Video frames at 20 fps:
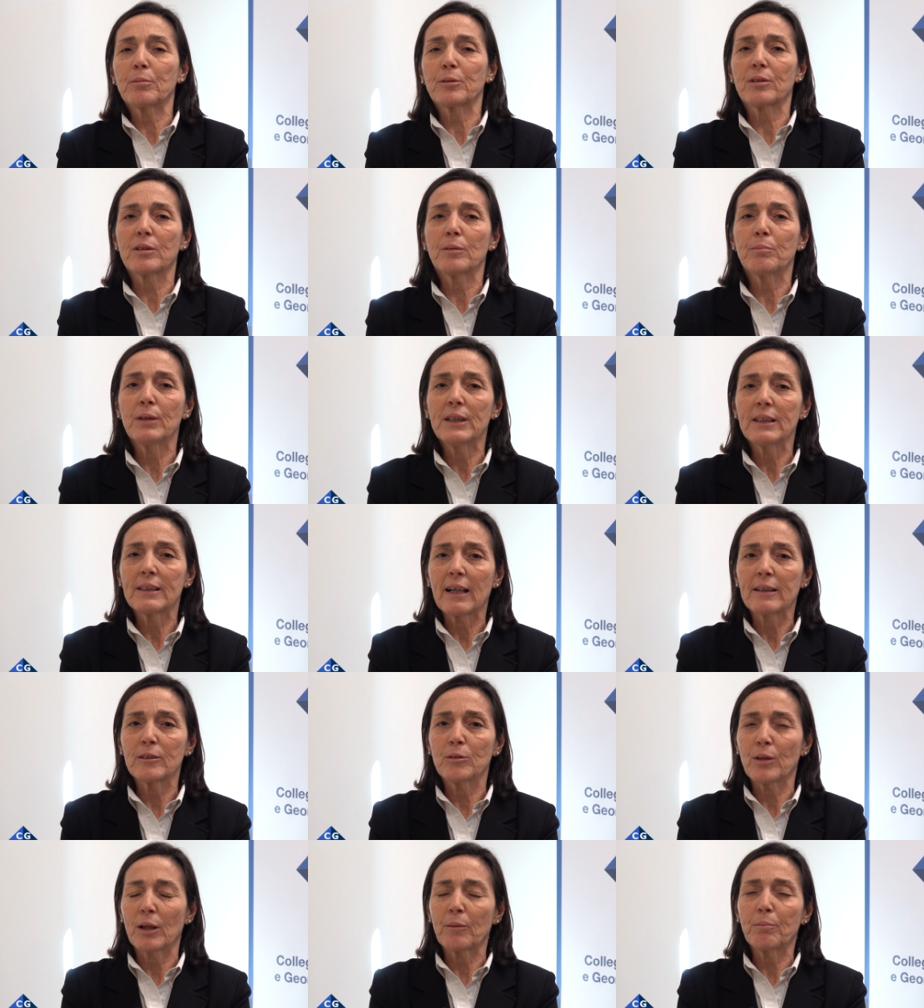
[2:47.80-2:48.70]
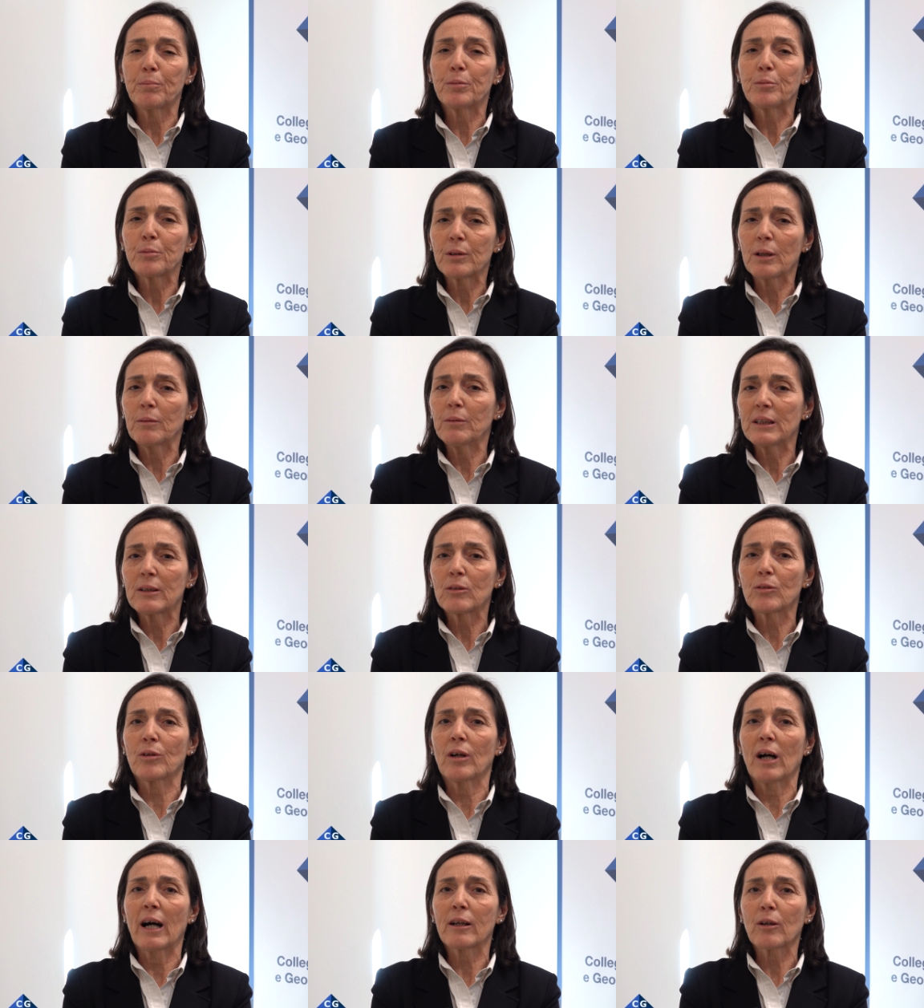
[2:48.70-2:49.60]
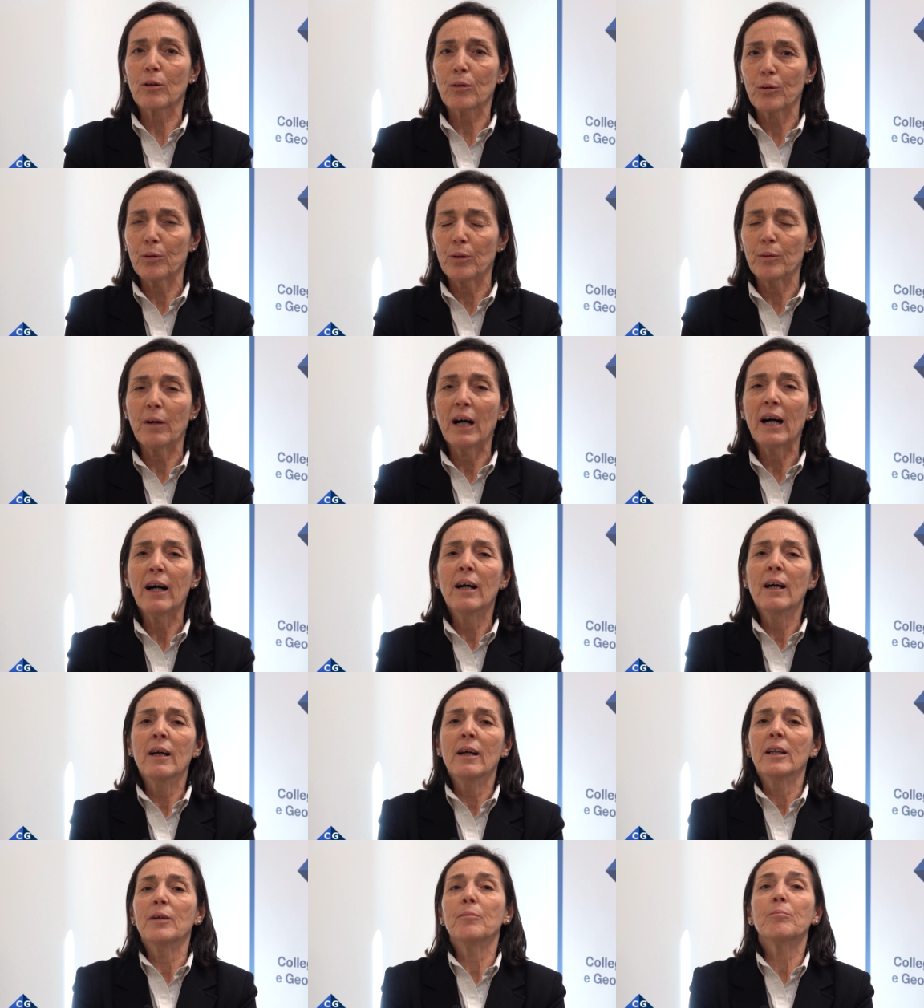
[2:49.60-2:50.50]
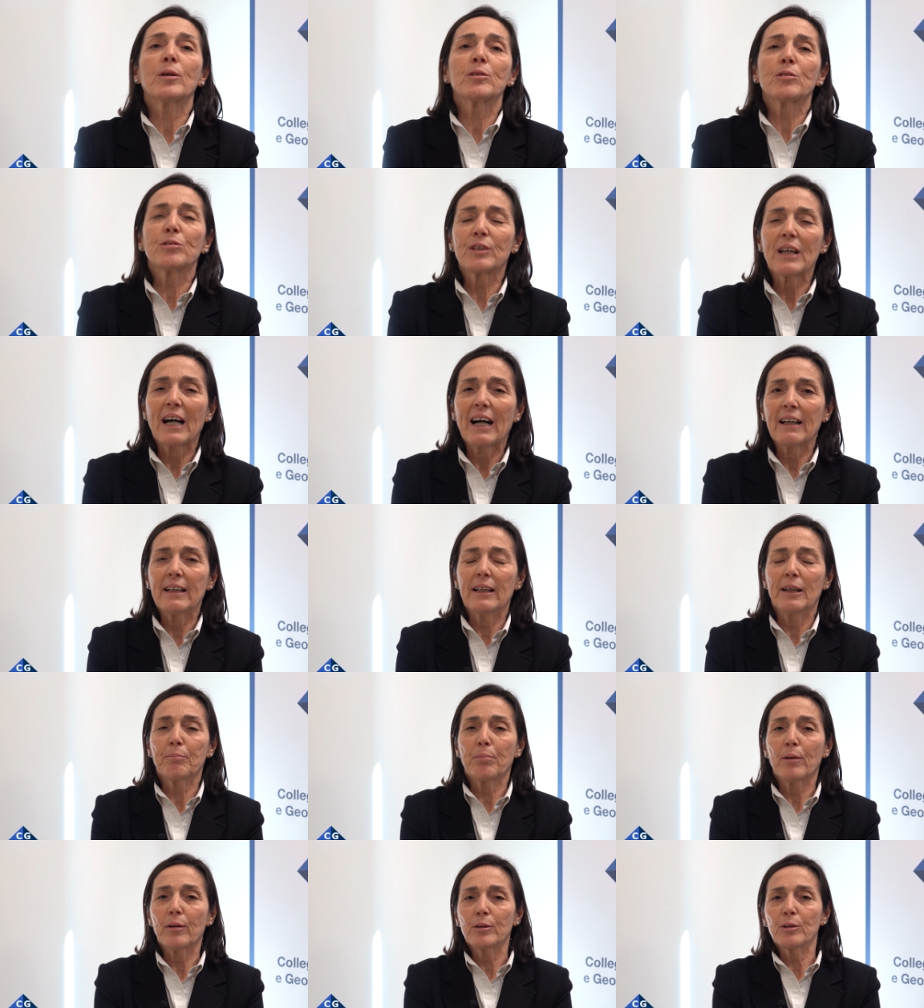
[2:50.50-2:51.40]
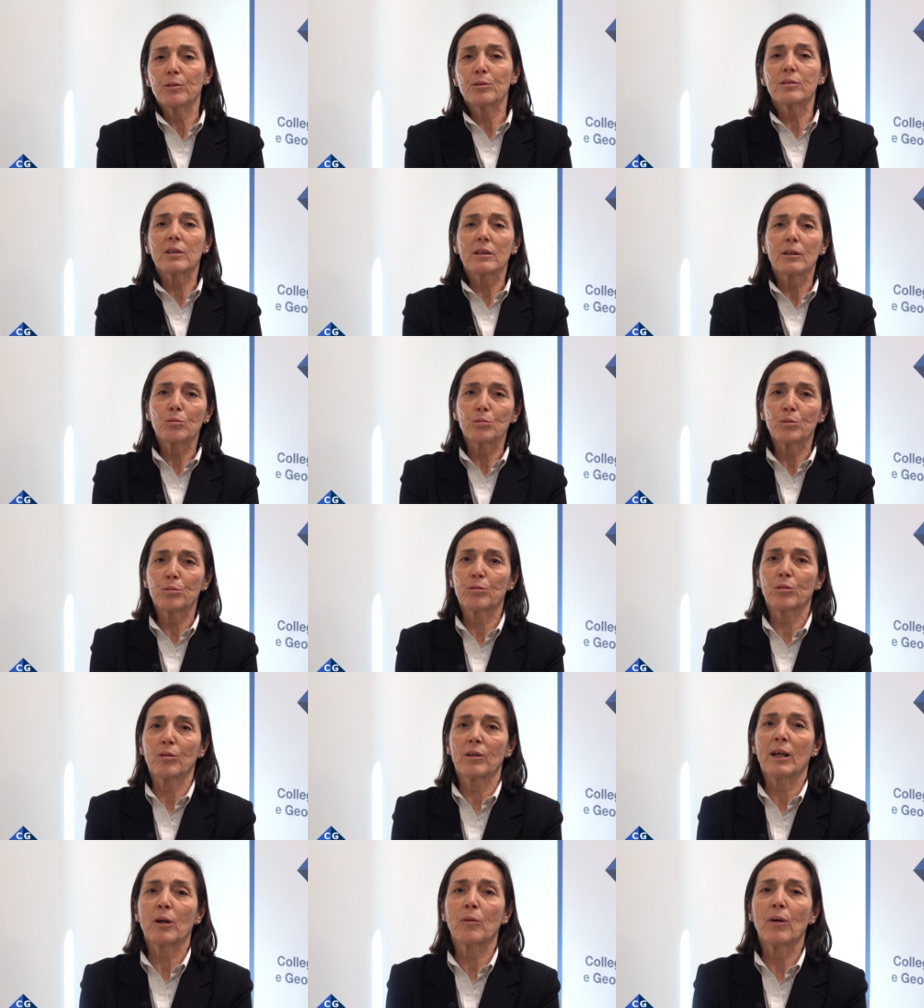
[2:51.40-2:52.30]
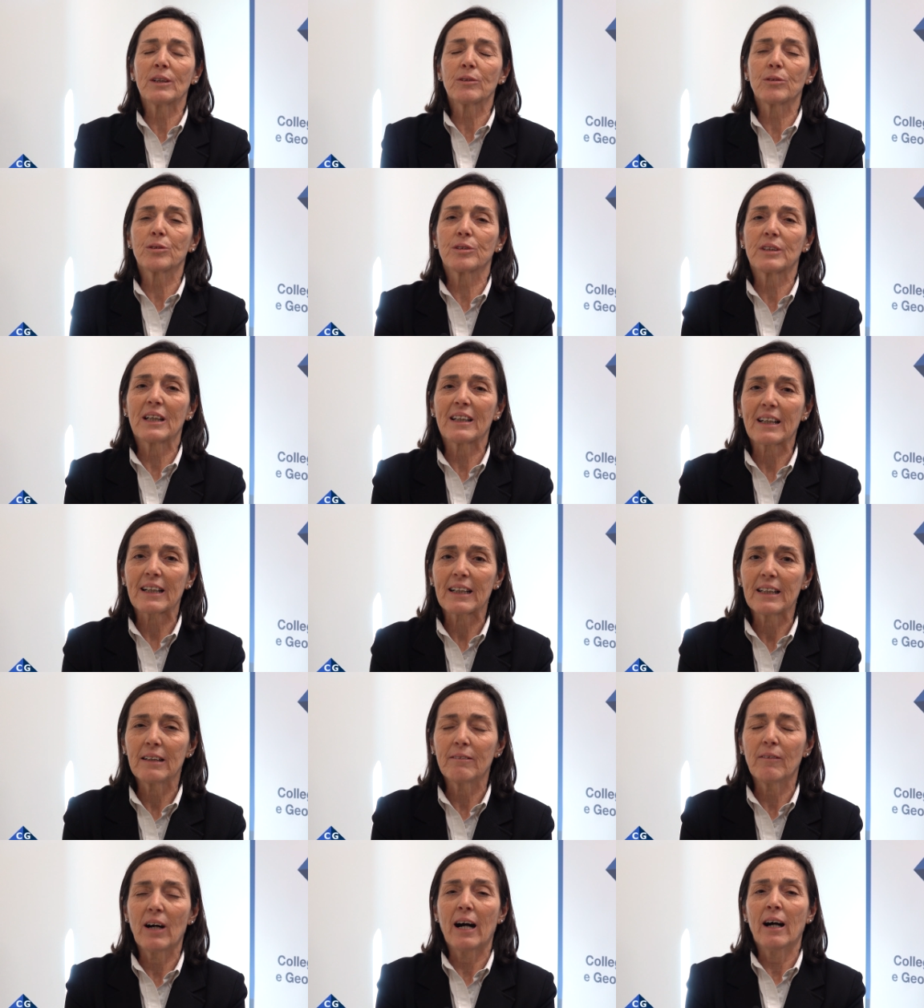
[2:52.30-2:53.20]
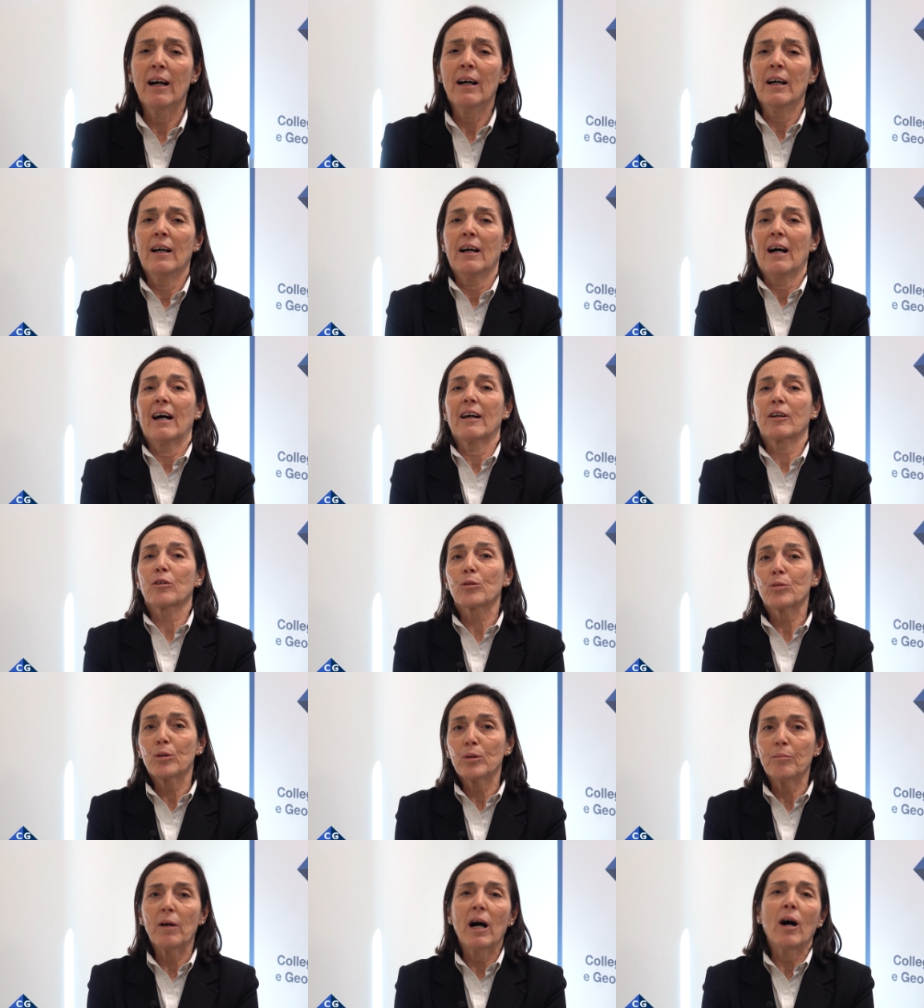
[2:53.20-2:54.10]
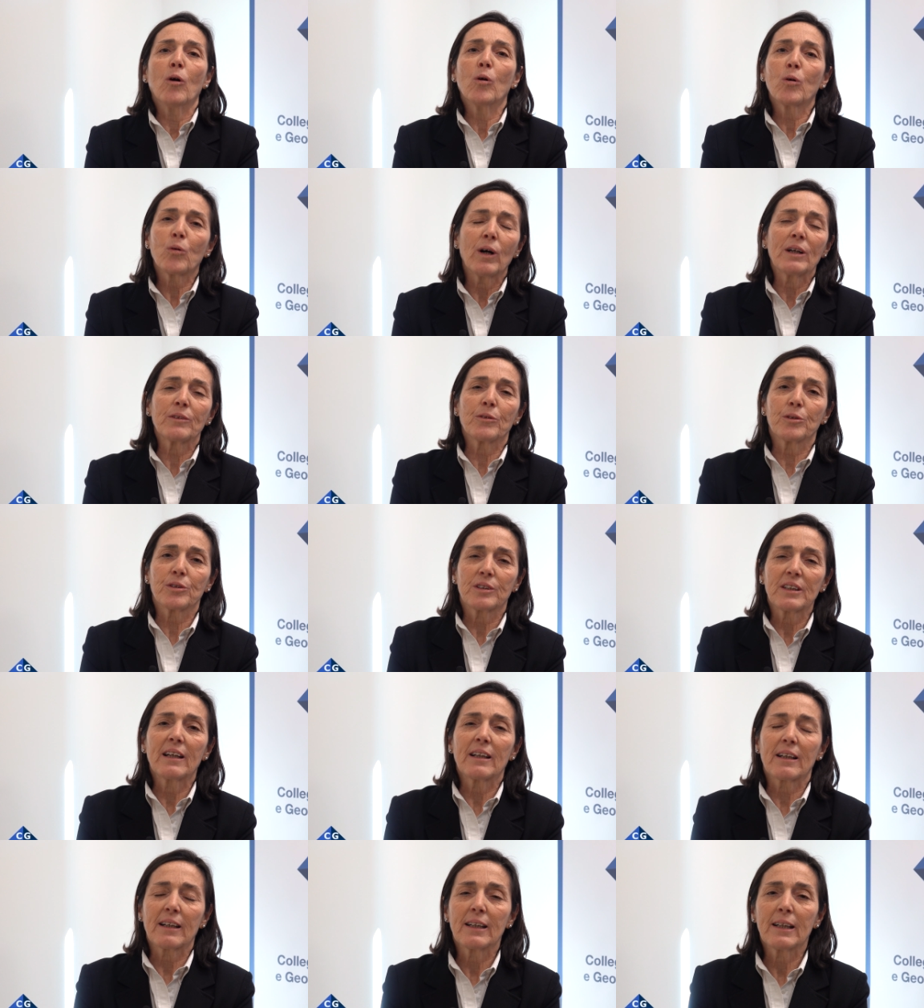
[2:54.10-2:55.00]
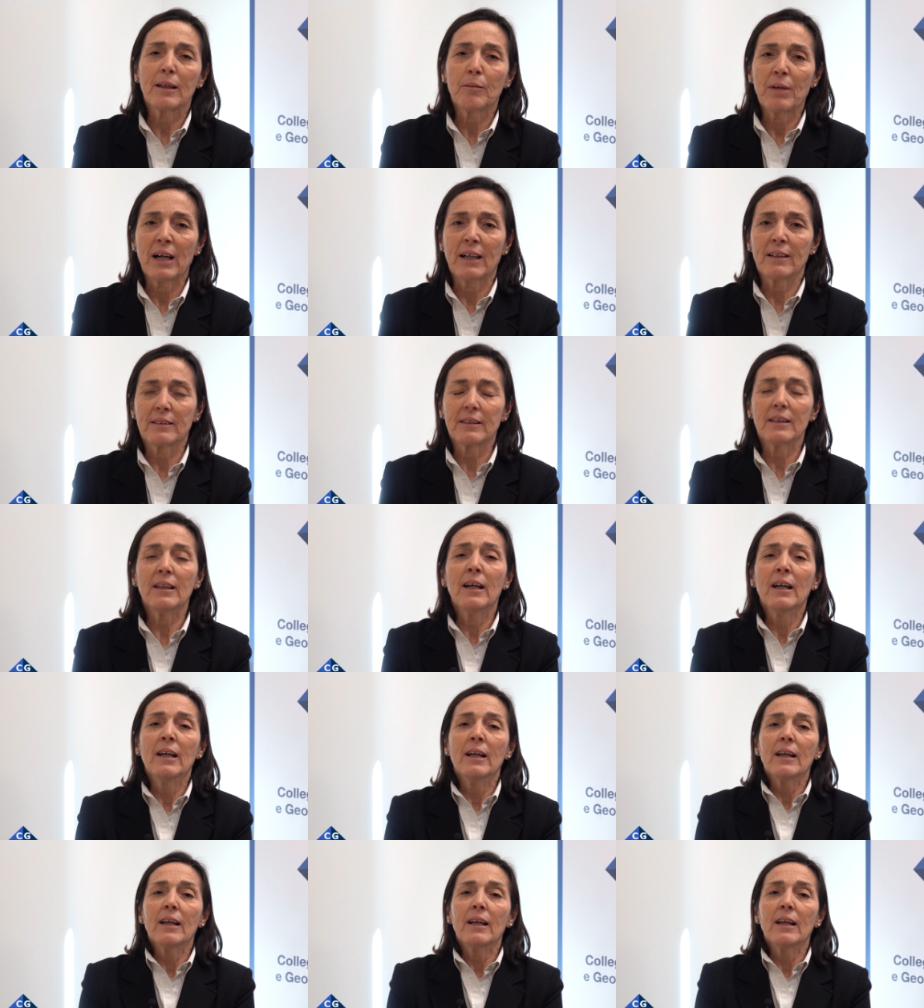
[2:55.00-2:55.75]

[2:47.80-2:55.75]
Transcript: possibilità di un appuntamento a Roma in modo tale poi oltretutto che quando si arriva a Roma o quando si è richiamati,